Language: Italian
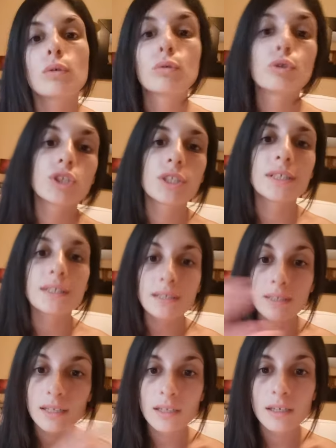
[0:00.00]

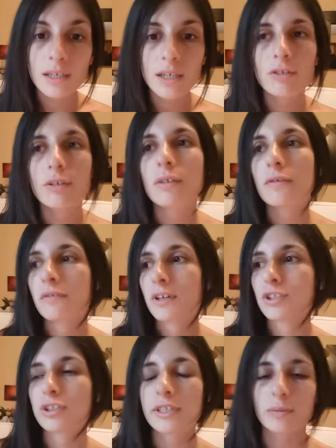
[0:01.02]
uscirne e non è facile